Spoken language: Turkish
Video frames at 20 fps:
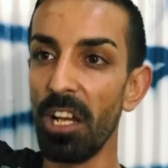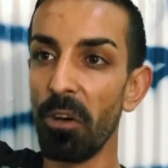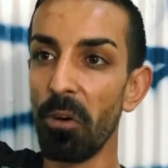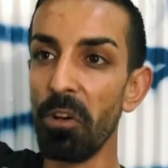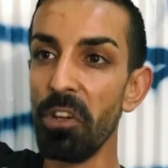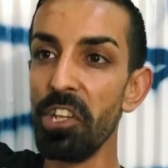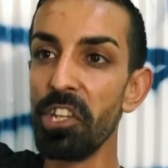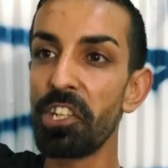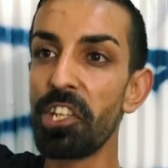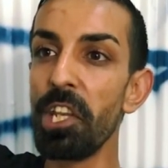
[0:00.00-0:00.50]
o
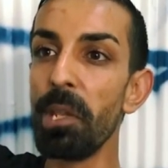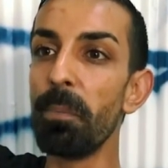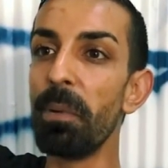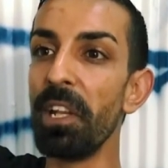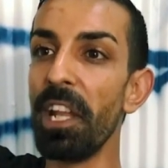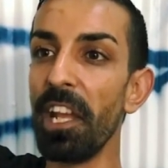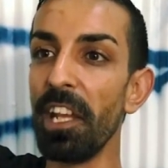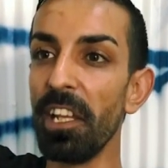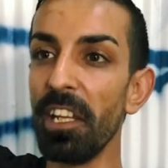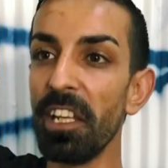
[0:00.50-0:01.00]
iki
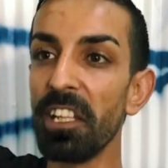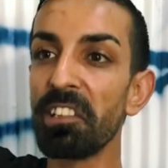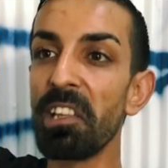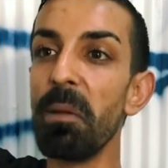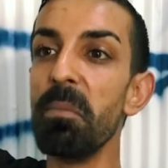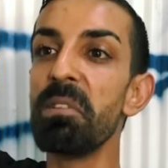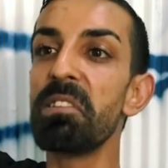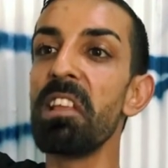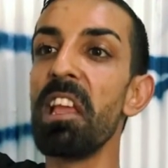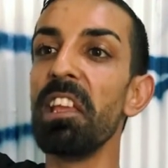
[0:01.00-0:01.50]
ibneyi
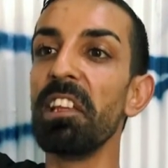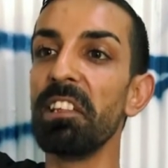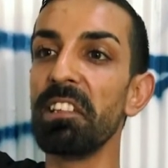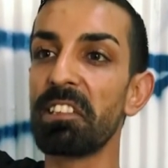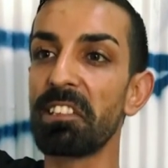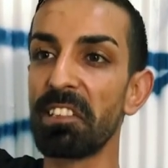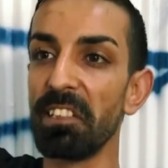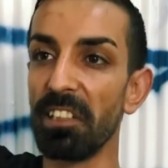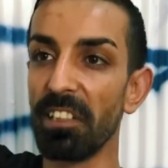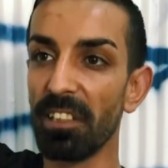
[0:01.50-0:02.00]
temizleyin
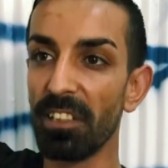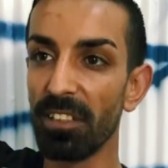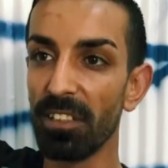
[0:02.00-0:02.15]
gitsin.